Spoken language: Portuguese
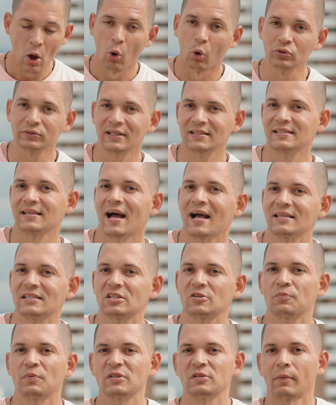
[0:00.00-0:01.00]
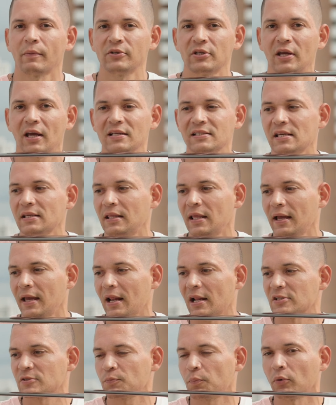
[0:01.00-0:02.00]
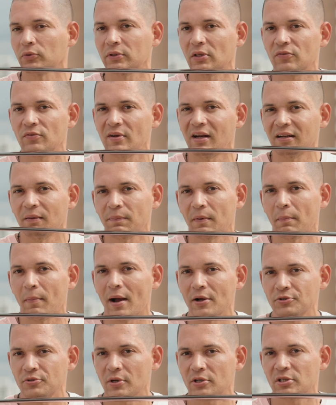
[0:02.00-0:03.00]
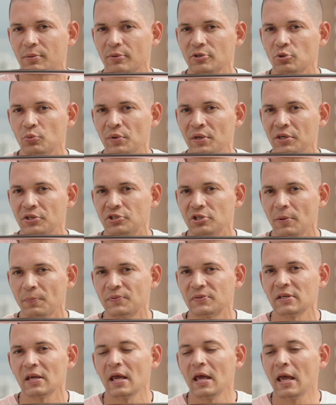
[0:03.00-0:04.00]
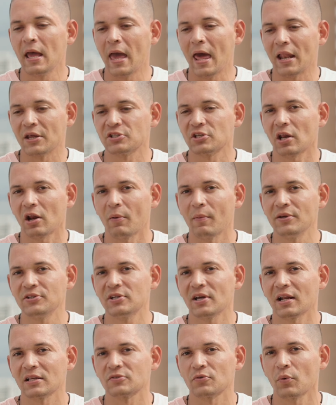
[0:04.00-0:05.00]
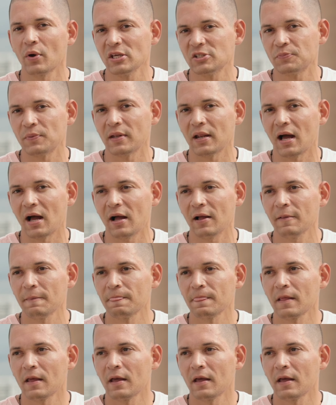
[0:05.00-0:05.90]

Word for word: Outras asas, principalmente aquelas que têm aquelas pontas viradas para baixo, né, que chama de wingtips, elas geralmente elas vão respirar,